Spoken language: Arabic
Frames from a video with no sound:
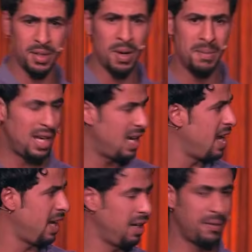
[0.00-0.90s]
ومن لا
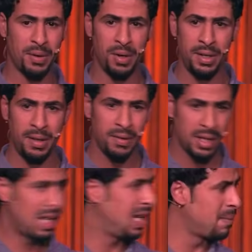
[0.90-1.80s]
يعرفه
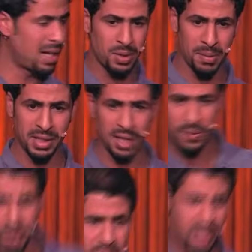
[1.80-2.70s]
اللي مرته ما تتفوتش